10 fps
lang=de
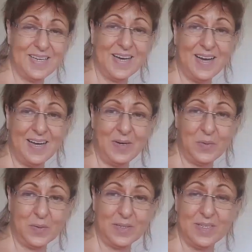Ja,
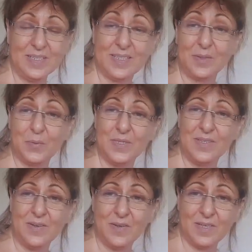hallo, ich
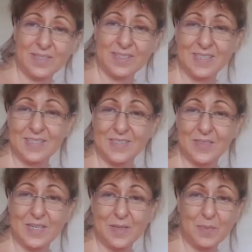grüße euch. Hier
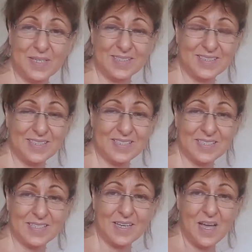ist wieder die
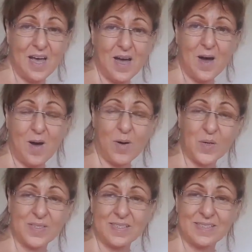Beatrice
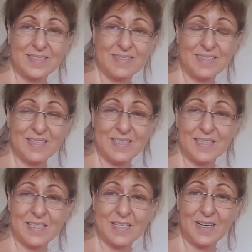und
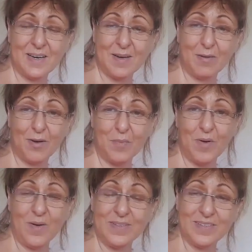ich äh,
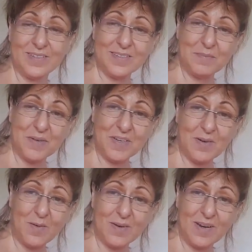komme heute mal
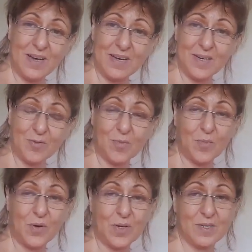wieder online,
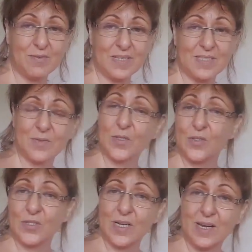um euch was
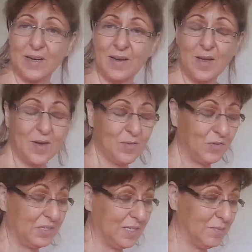vorzustellen,
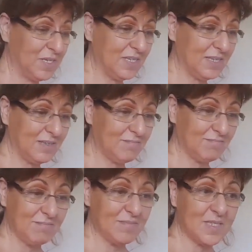von dem ich
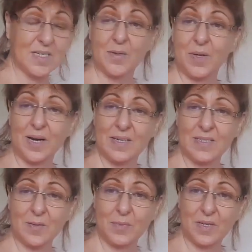sehr, sehr
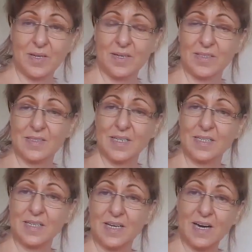begeistert bin. Also
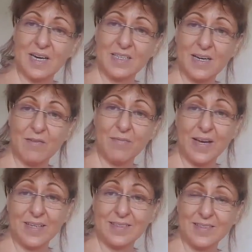es hat einen
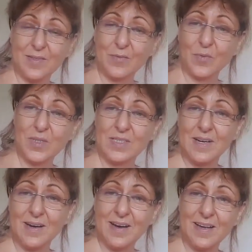Effekt, wo ich
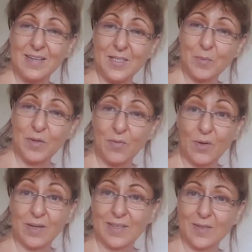sagen kann, ich bin
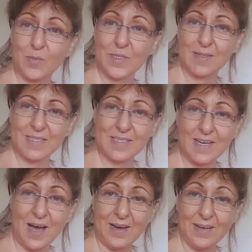wirklich um
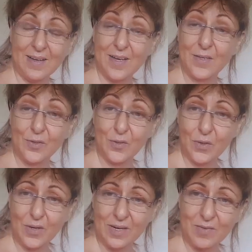20 Jahre
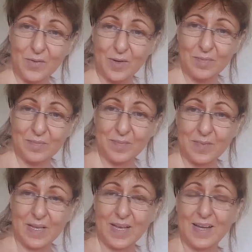jünger geworden.
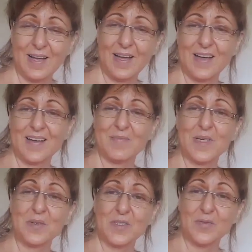
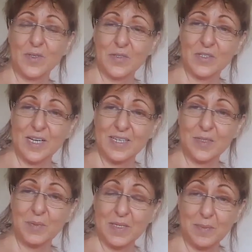Mich kurz
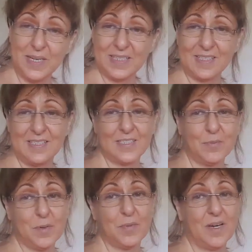vorzustellen, ich bin die Beatrice,
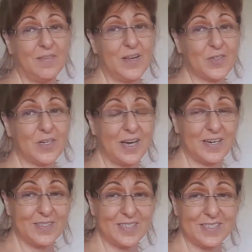ich bin mittlerweile schon
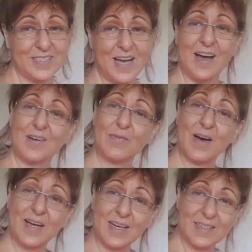61 Jahre
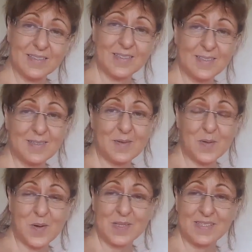verheiratet
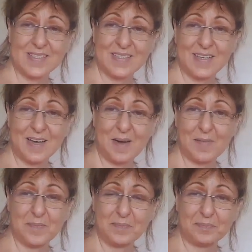und
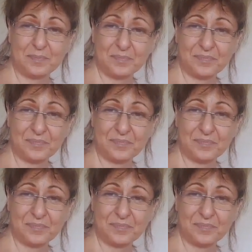ähm,